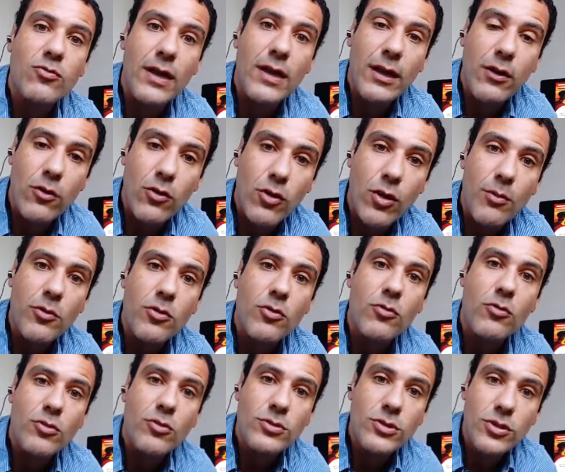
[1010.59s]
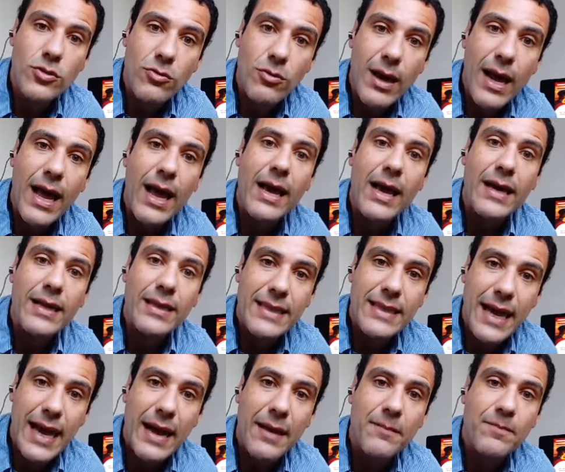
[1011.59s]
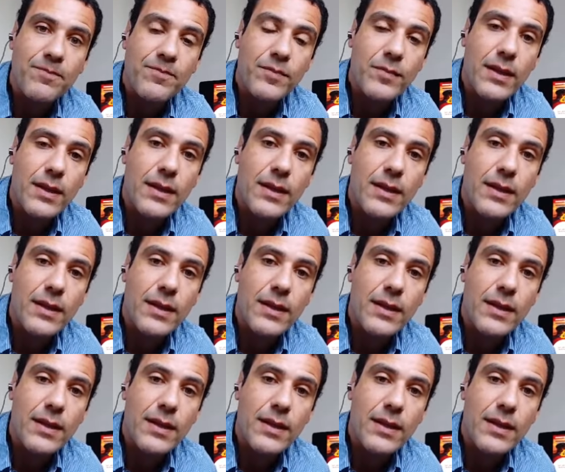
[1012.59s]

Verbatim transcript: econômico continuar a andar.